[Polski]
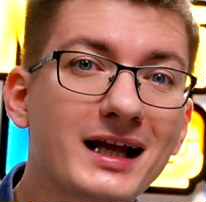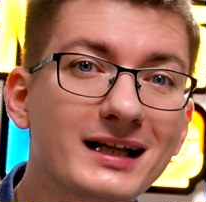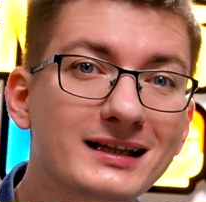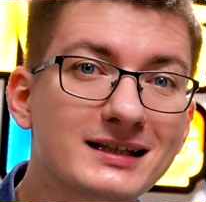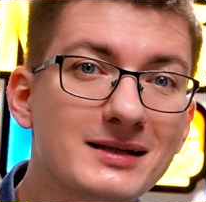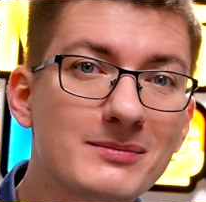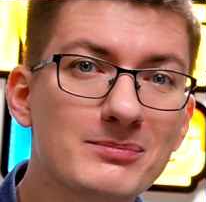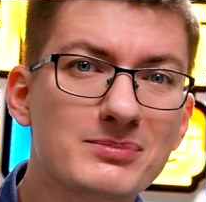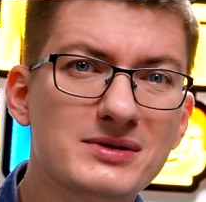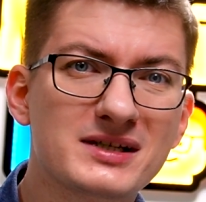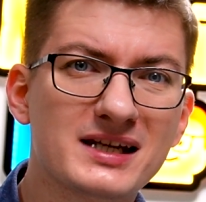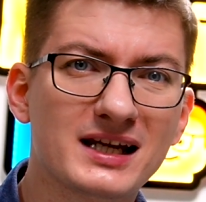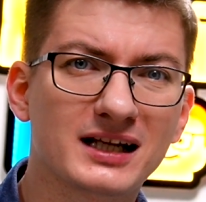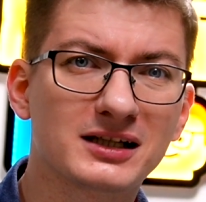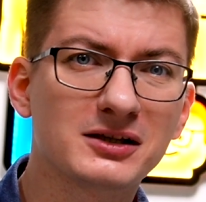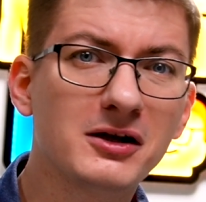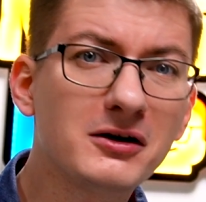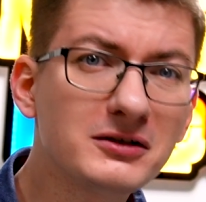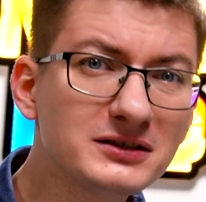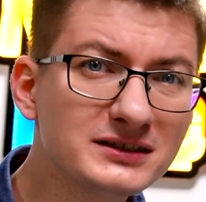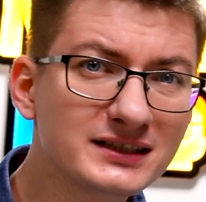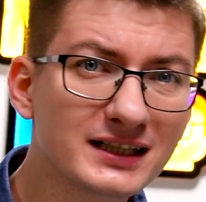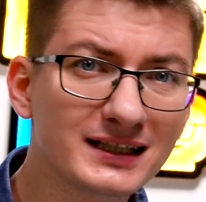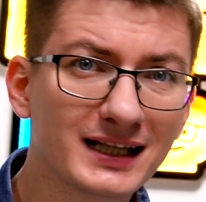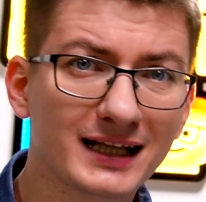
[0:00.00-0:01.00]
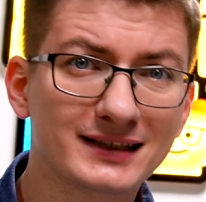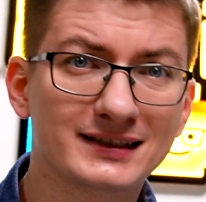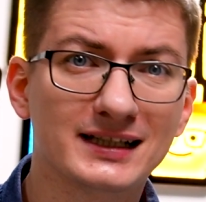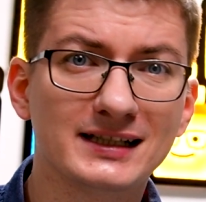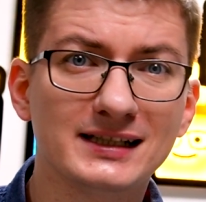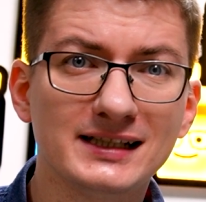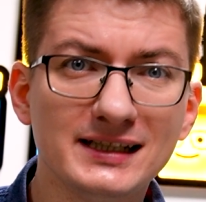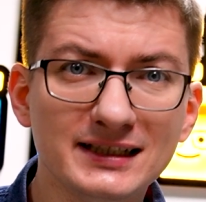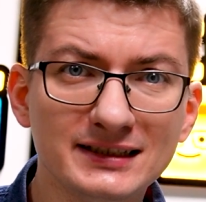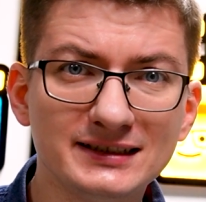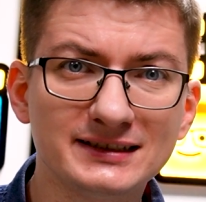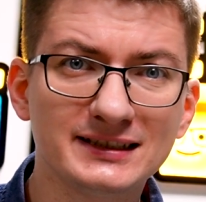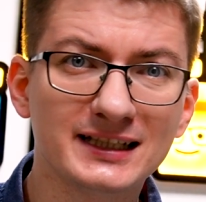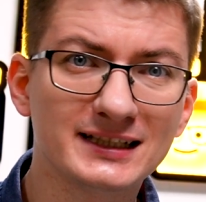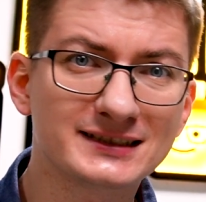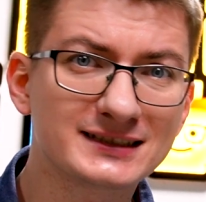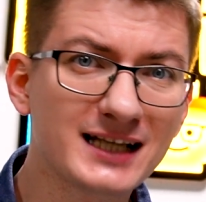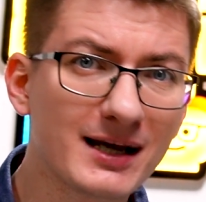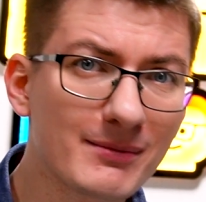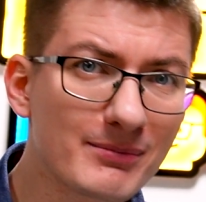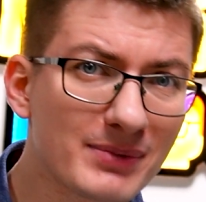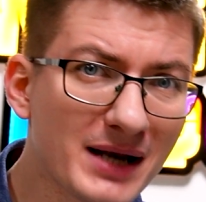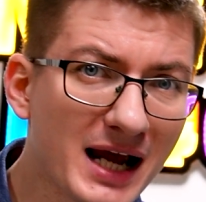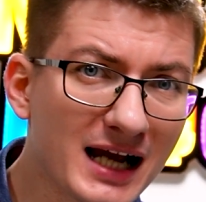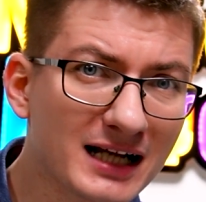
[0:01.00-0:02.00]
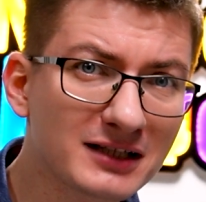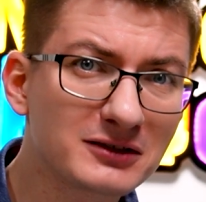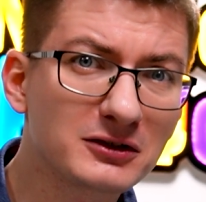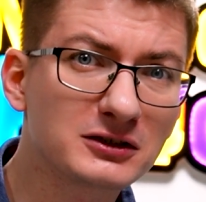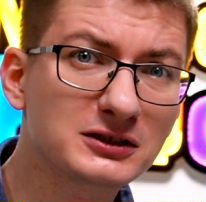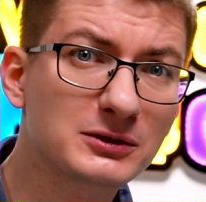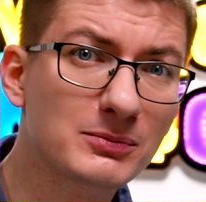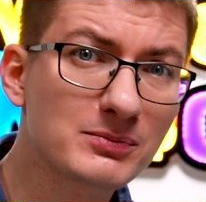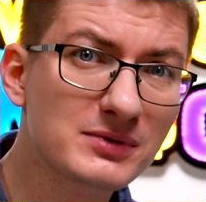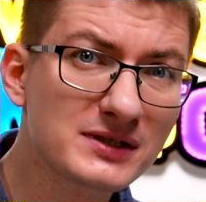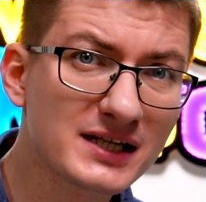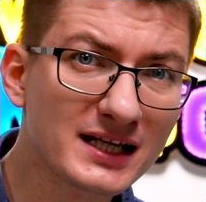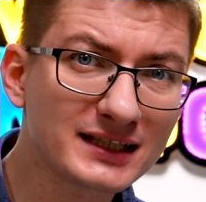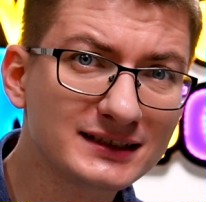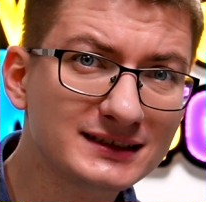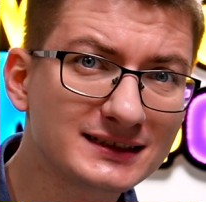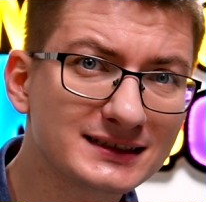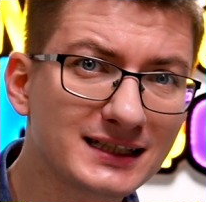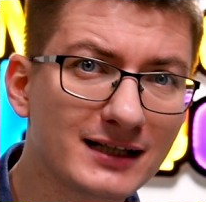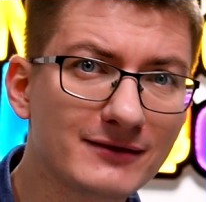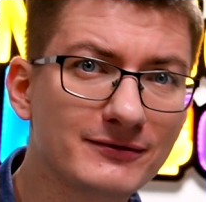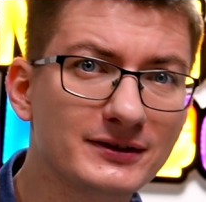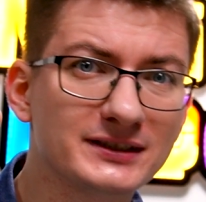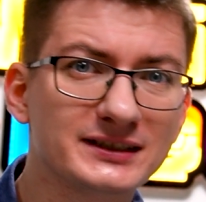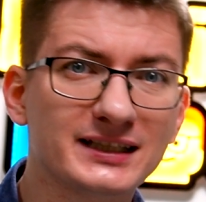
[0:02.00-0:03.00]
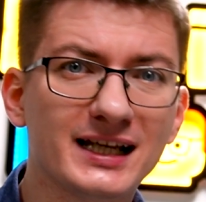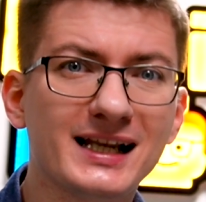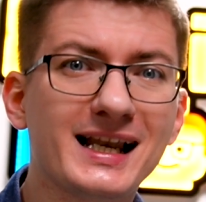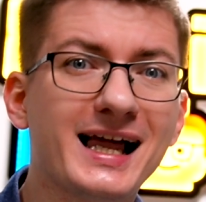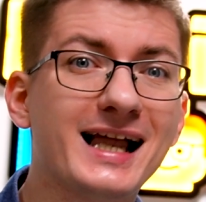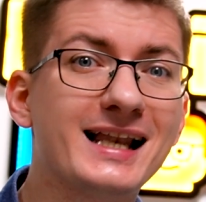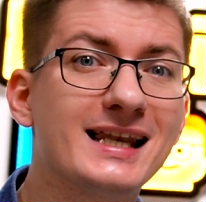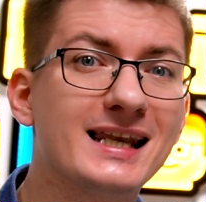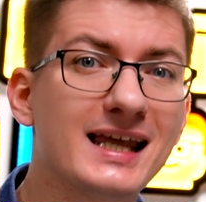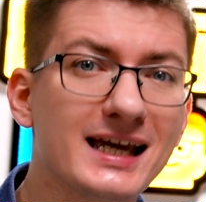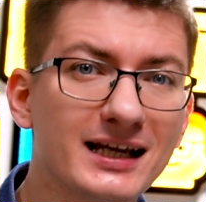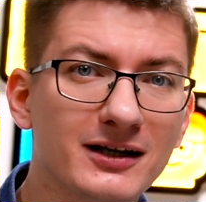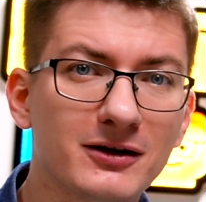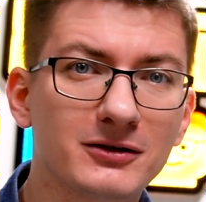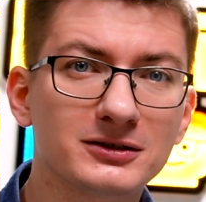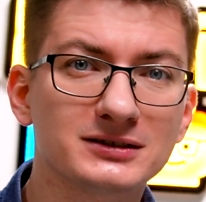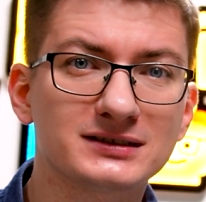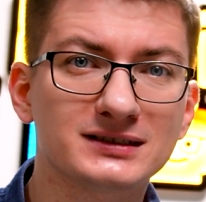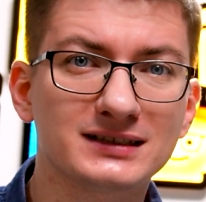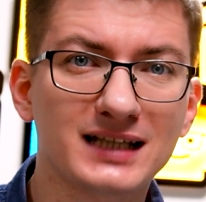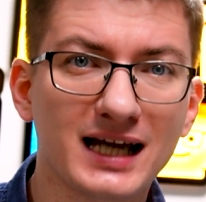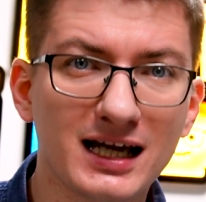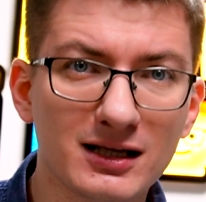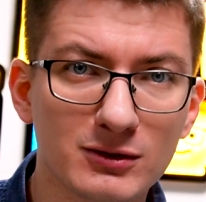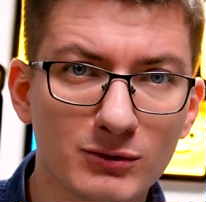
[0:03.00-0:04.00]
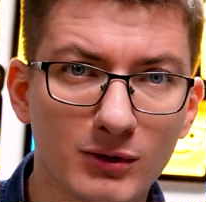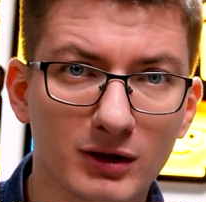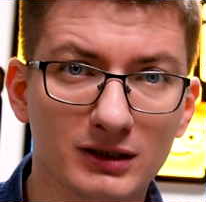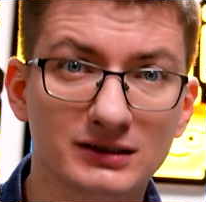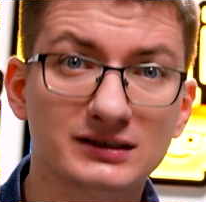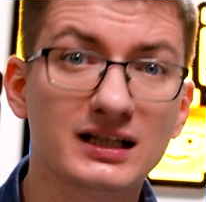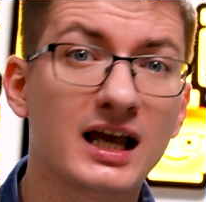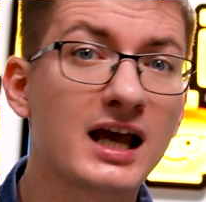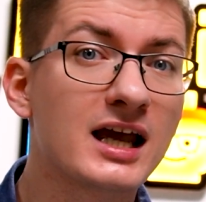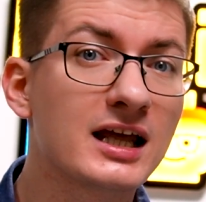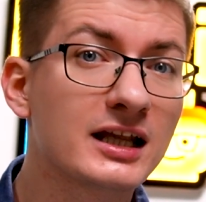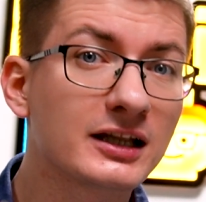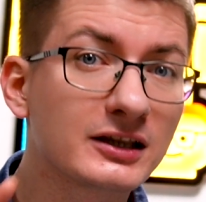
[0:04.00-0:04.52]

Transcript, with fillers: na tym przeglądzie, na tej liście zabraknąć przedstawiciela LEGO Star Wars.